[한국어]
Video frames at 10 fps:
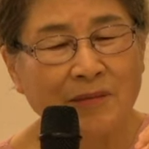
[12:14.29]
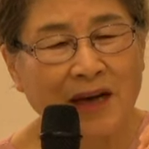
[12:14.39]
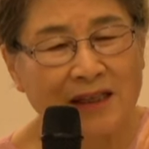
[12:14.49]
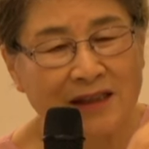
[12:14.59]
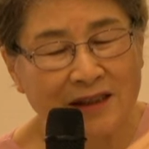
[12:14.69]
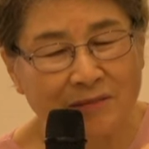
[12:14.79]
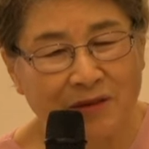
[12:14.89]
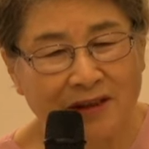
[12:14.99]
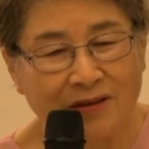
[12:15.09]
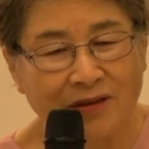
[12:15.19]

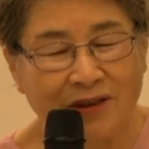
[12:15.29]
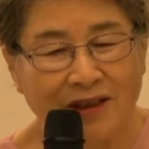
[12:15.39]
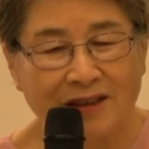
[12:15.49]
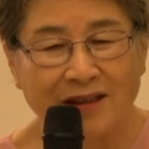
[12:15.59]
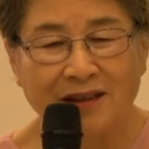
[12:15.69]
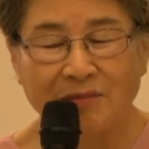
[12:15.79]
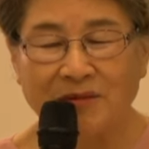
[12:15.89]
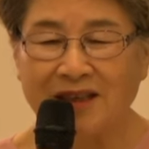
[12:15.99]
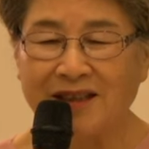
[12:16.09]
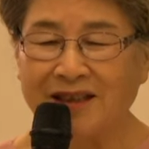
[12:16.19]
말씀을 통해서
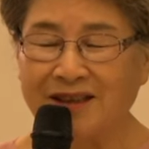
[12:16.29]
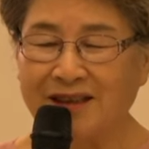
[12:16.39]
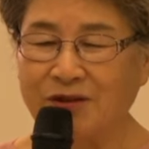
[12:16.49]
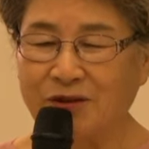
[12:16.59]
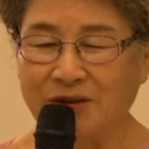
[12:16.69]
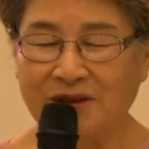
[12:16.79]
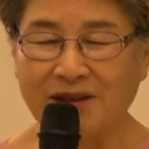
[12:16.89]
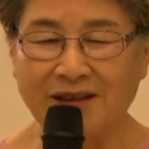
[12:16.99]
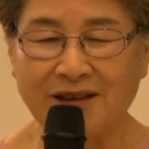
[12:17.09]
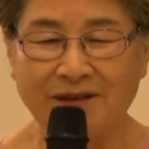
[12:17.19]
마리아에게
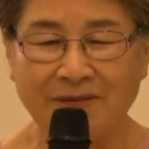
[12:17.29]
줬어요.